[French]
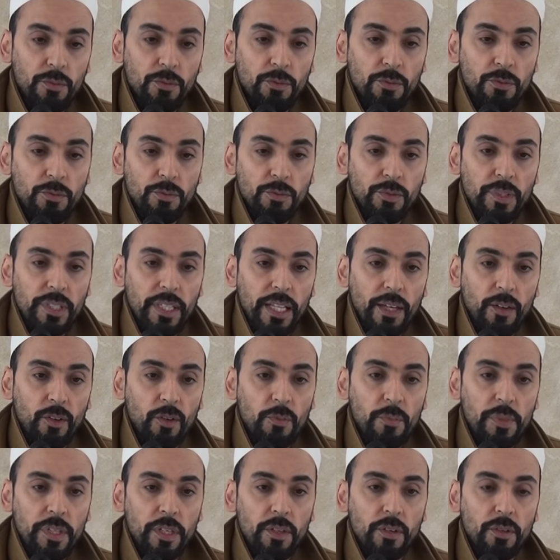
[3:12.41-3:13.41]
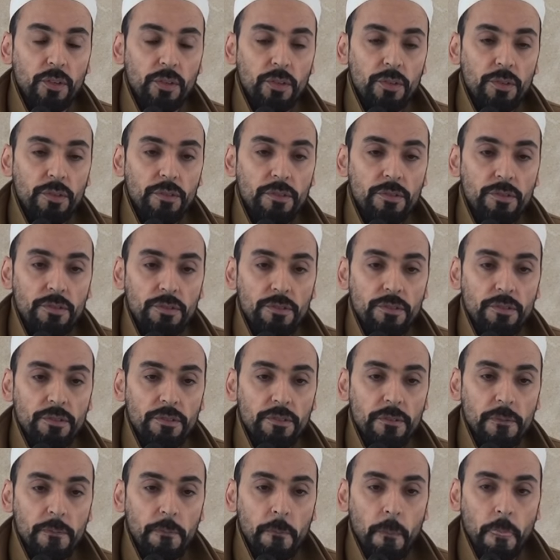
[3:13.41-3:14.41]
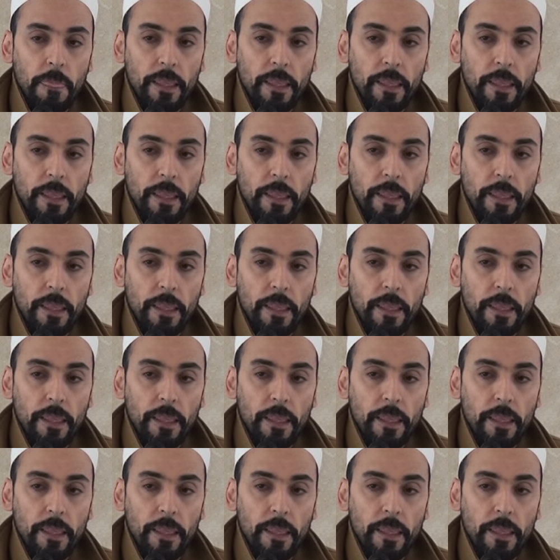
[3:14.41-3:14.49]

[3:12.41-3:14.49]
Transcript: où il a remis en cause euh,